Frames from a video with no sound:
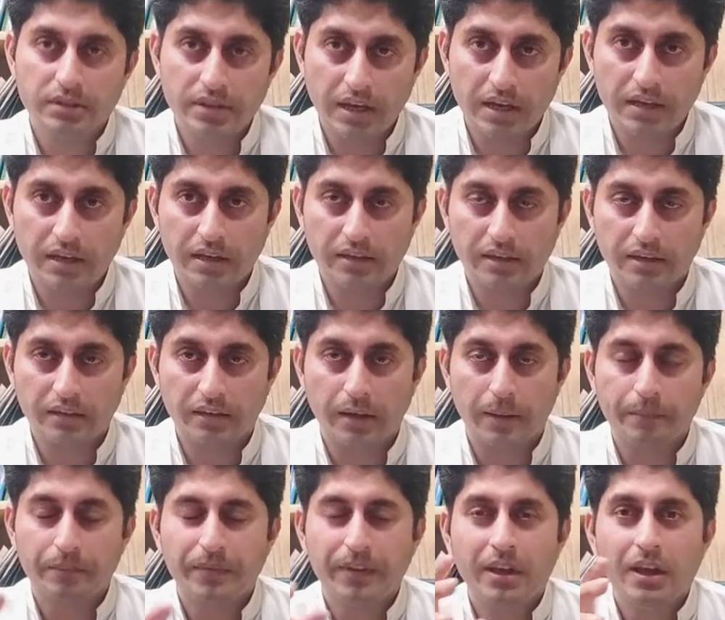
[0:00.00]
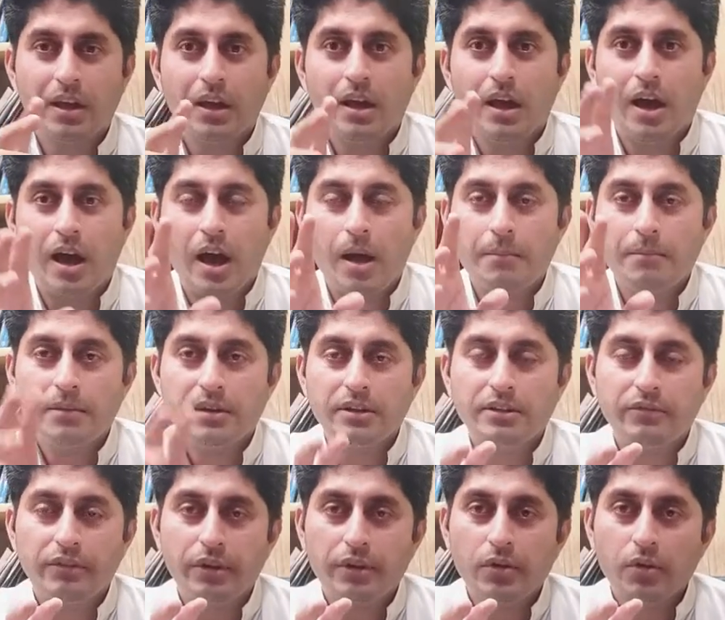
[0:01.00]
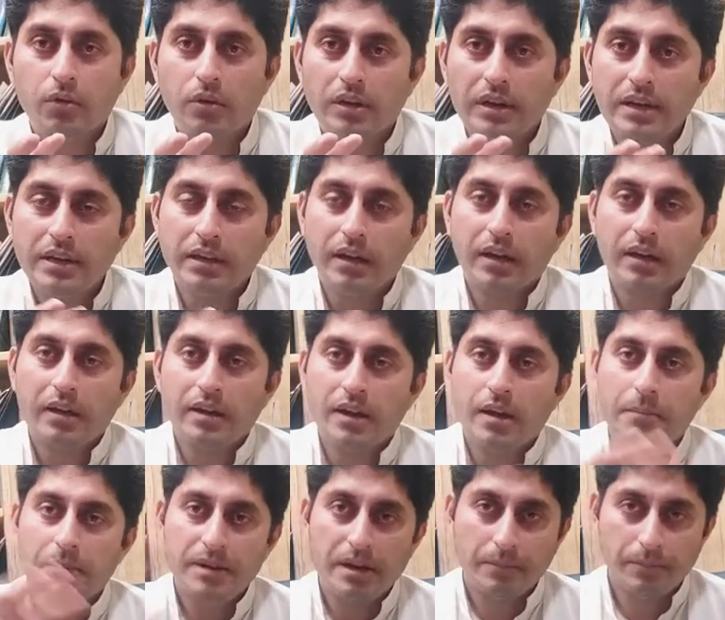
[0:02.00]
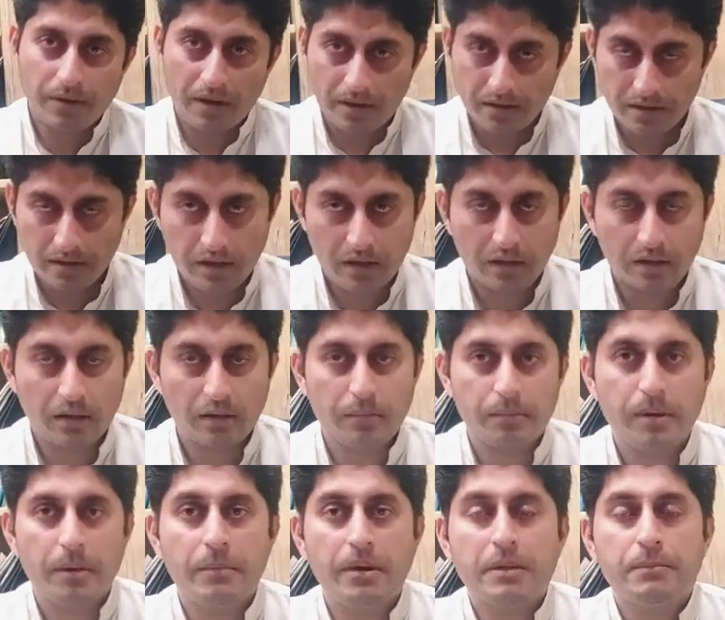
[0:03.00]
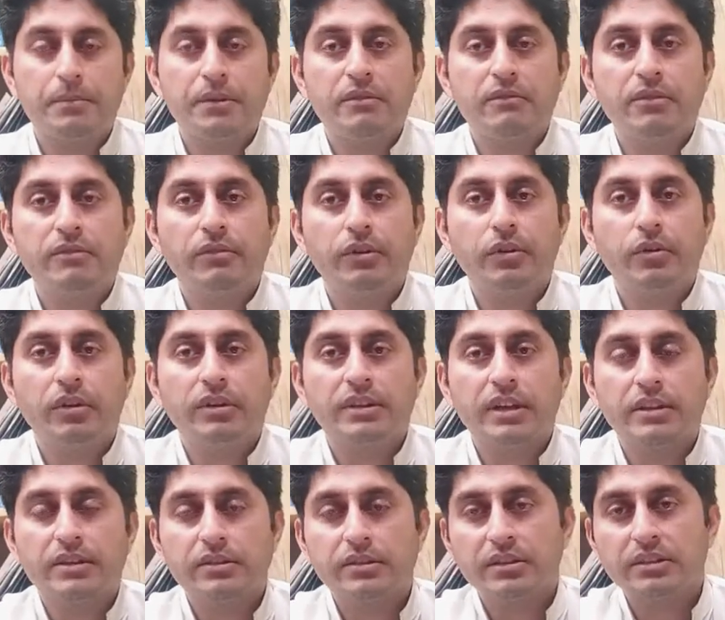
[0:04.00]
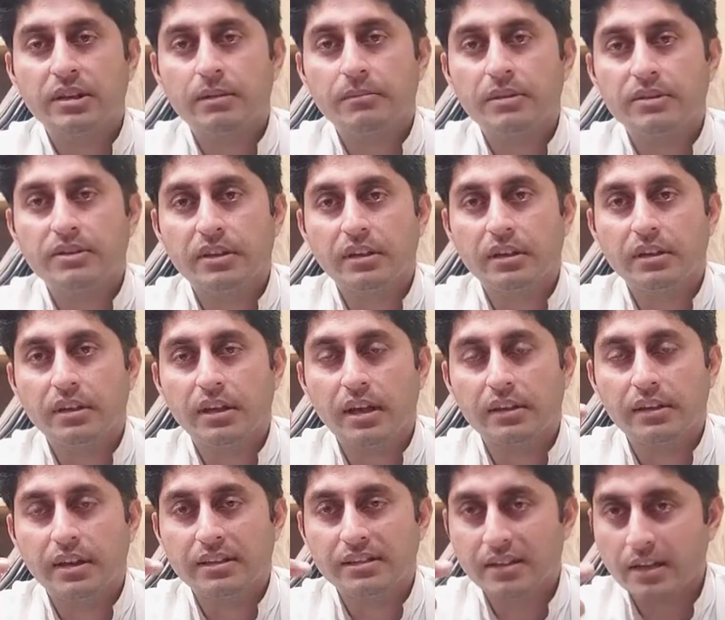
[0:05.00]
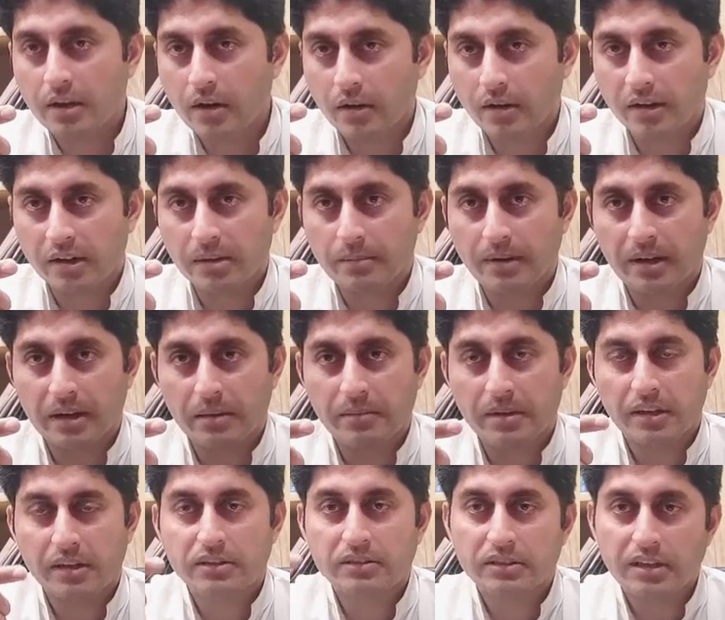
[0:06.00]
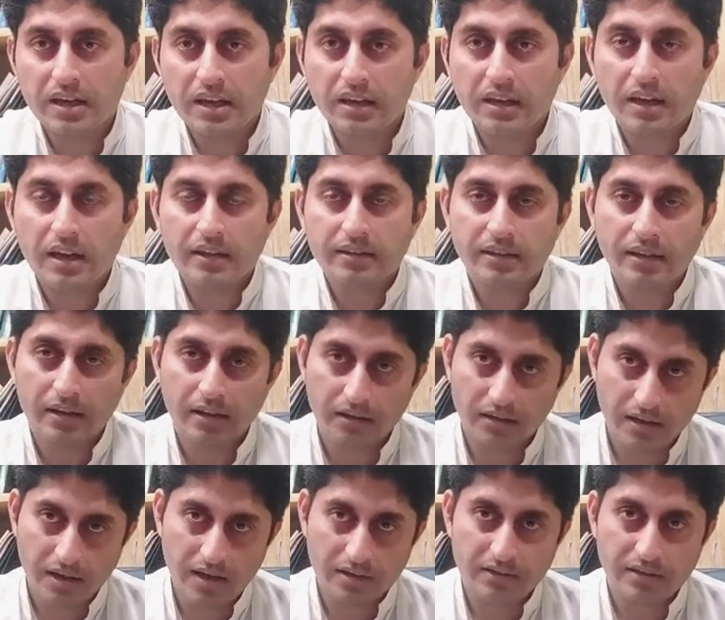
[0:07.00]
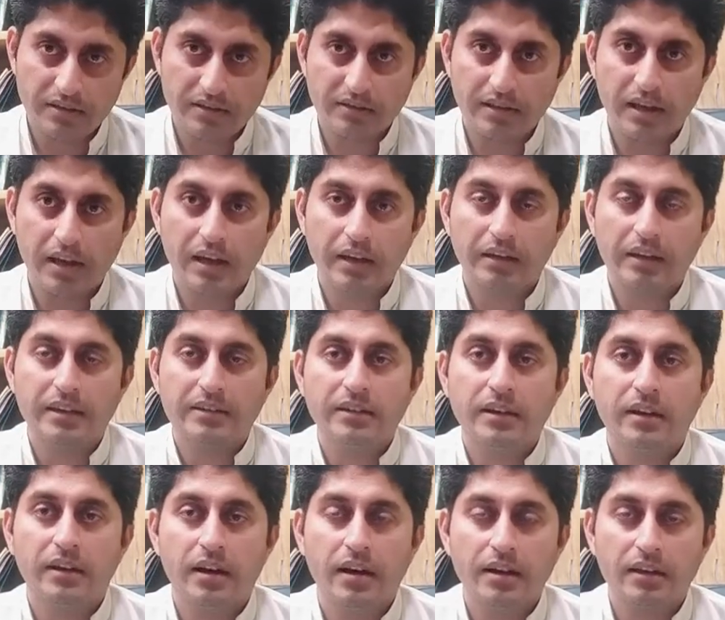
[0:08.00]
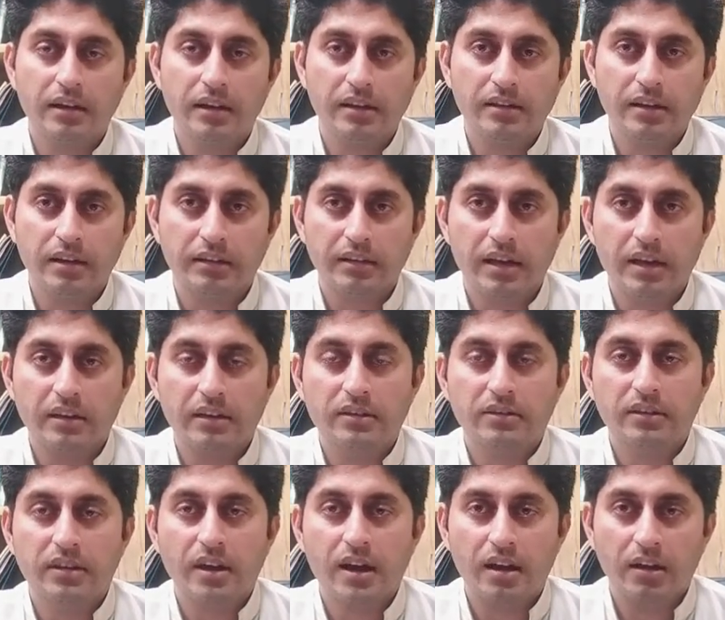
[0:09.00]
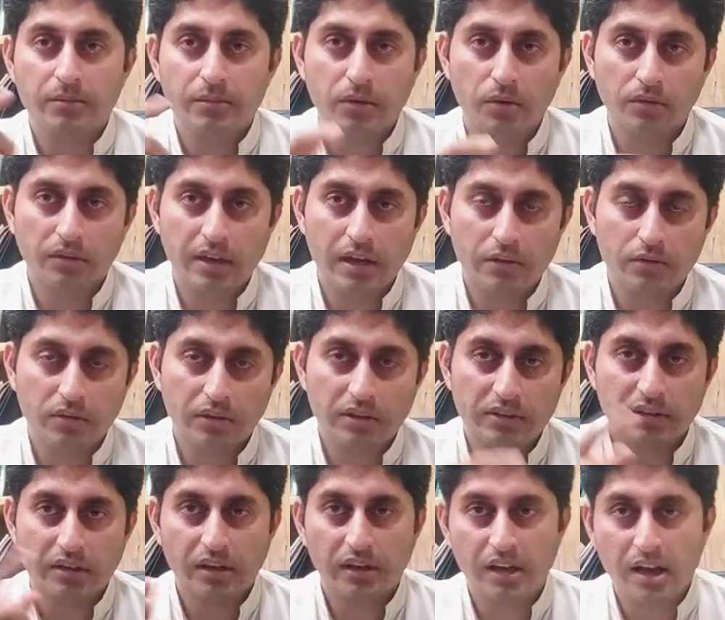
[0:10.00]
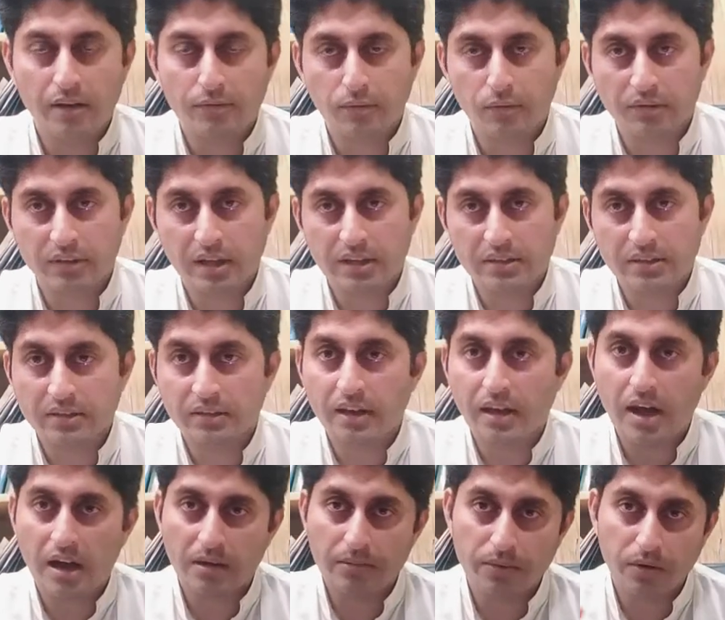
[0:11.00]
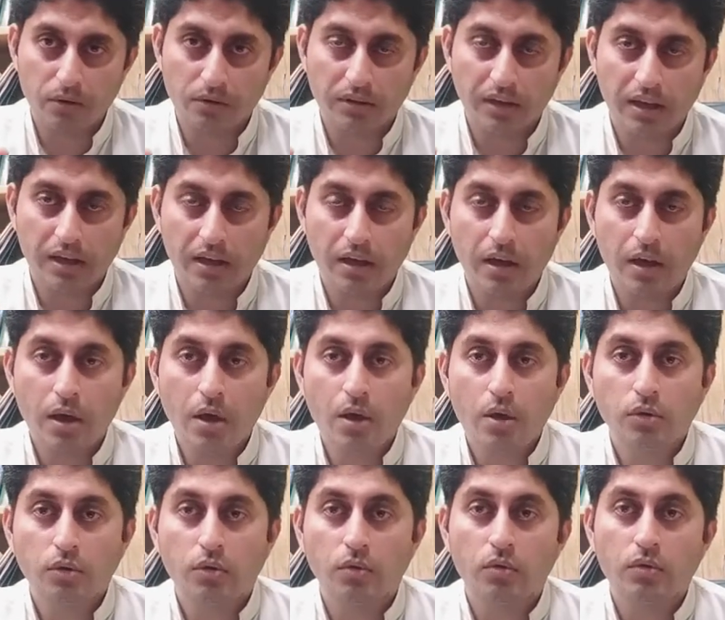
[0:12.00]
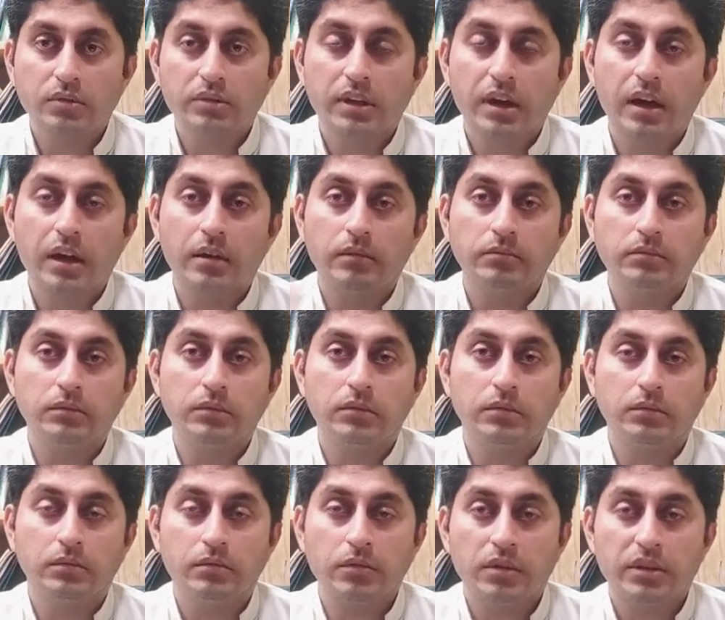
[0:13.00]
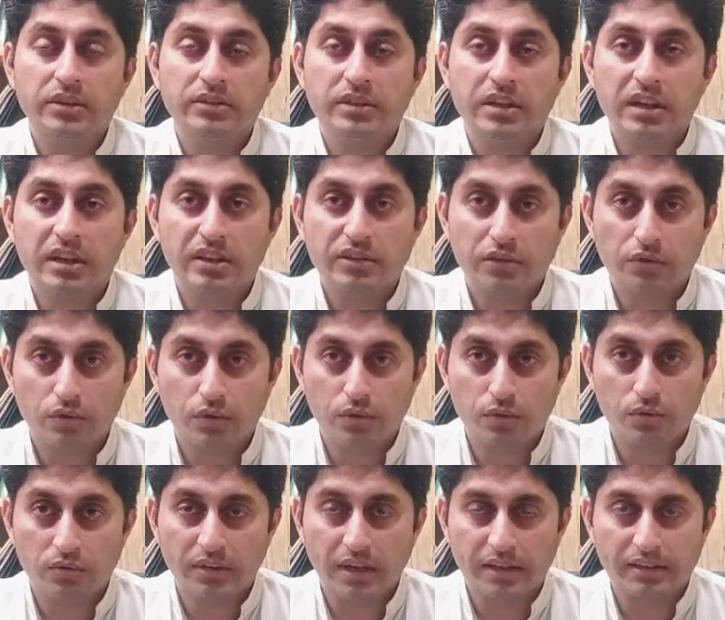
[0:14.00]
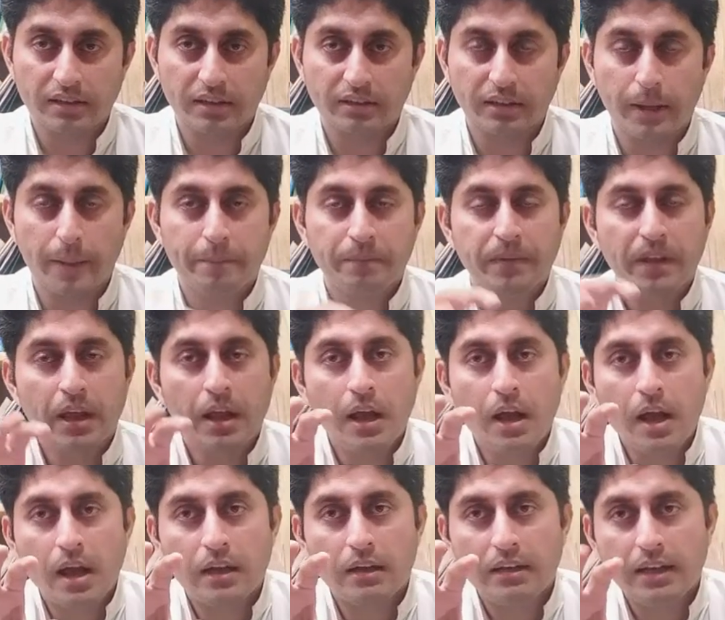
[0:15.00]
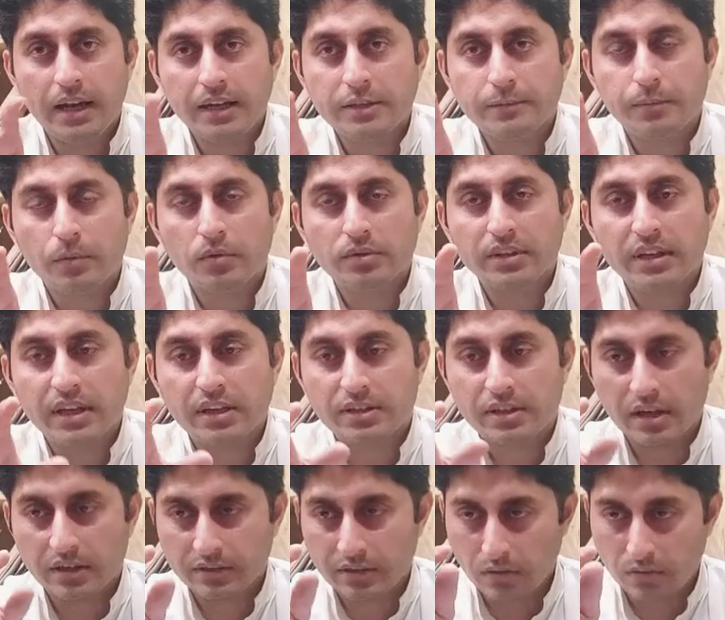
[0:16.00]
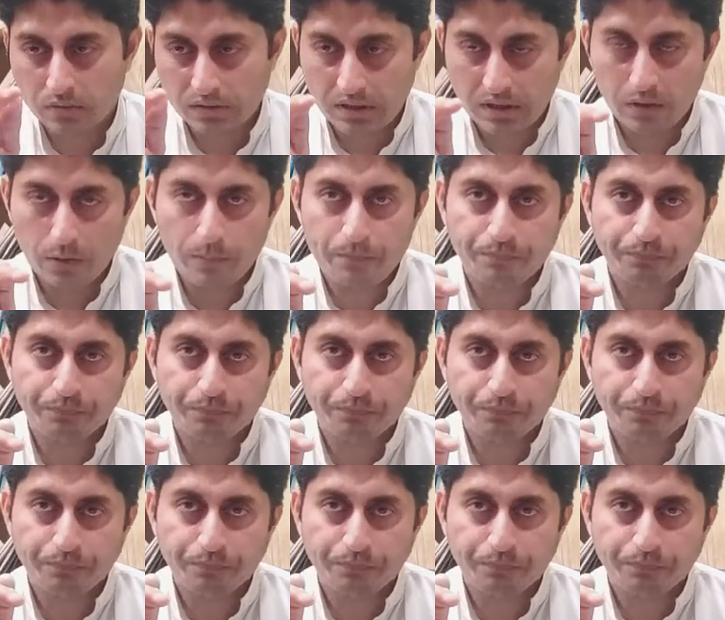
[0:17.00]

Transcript: जारी किया जाता है हम इस वीडियो को लिंक कर रहे हैं अपनी एक पुरानी एक हमारी प्रीवियस वीडियो के साथ जिसके अंदर हमने जिक्र किया था स्टे ऑर्डर के बारे में कि स्टे क्या है क्या चीज़ है कैसे ग्रांट किया जाता है किसके हक़ में होता है तो किसके ख़िलाफ़ होता है जिसके हक़ में होता है तो उसका वो किस तरीके से उसको यूज़ कर सकता है लेट्स सपोज एक शख्स है उसके